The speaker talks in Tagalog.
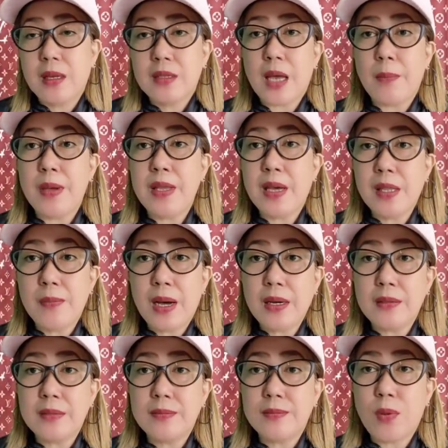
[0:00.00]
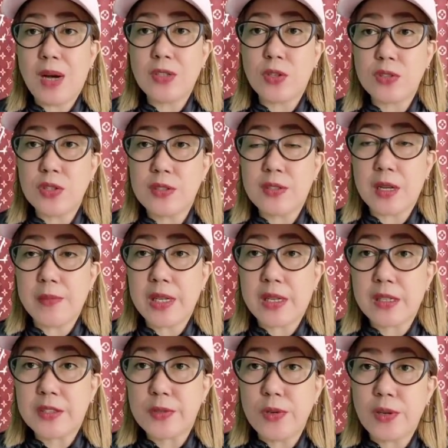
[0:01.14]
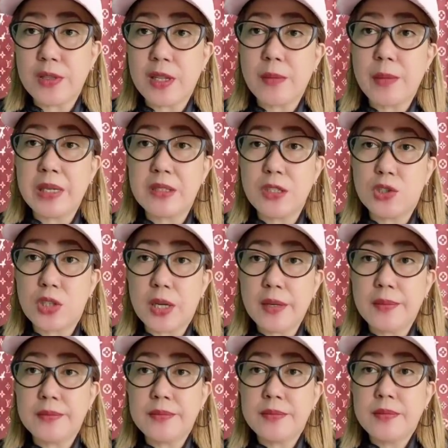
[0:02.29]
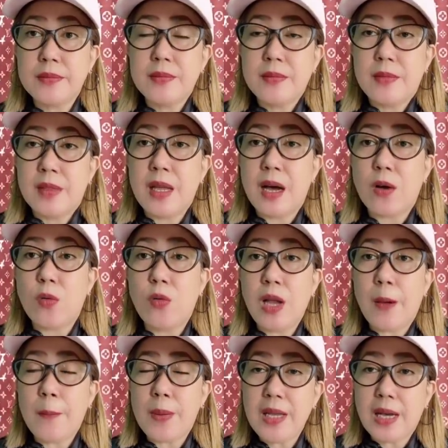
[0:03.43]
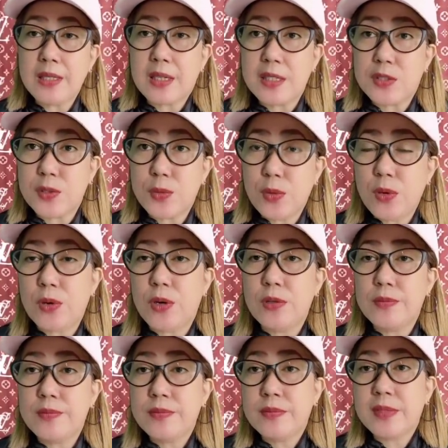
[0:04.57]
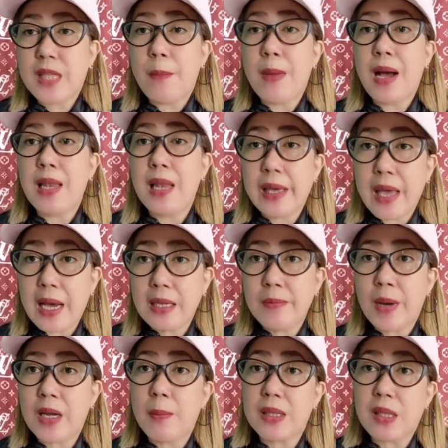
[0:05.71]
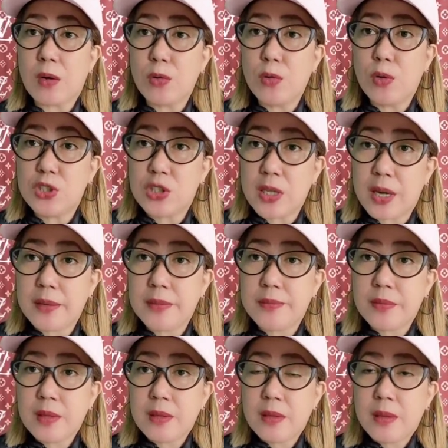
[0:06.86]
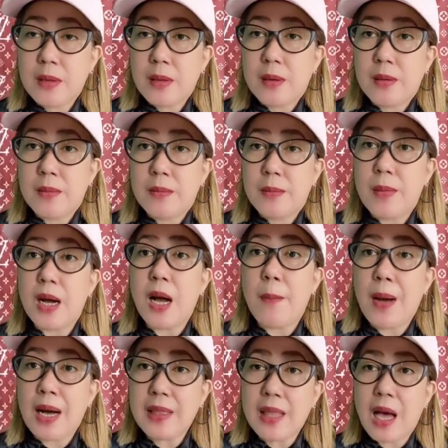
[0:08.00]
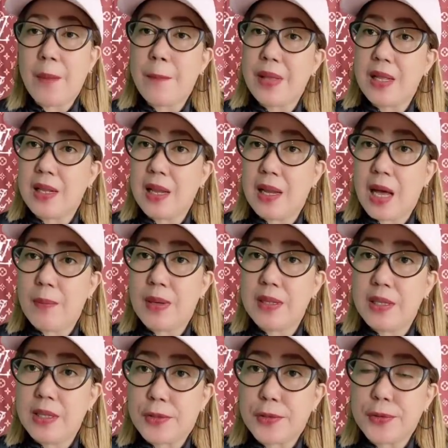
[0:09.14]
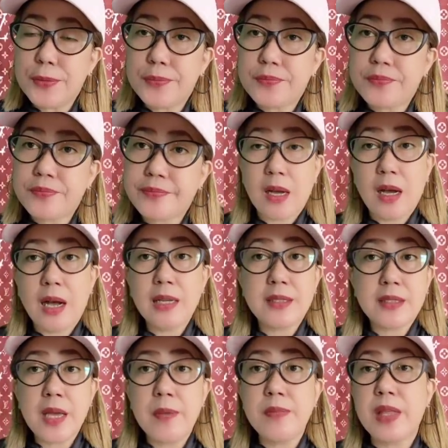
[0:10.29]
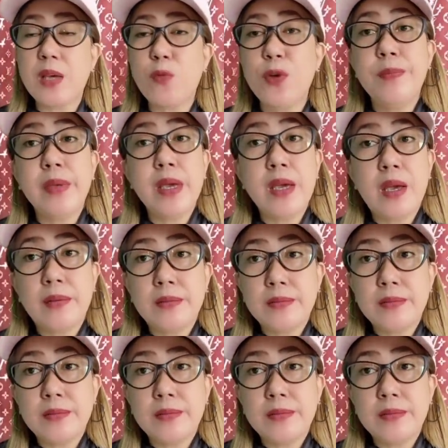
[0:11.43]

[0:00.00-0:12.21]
Sabi niya, di ba? Pumasok siya sa live ni Chris Ulo at nag-message siya na kulang pa yan, Chris Ulo, Tama lang yan para matauhan siya. Mga bata ang pinaglalaban dito. At same thing with me.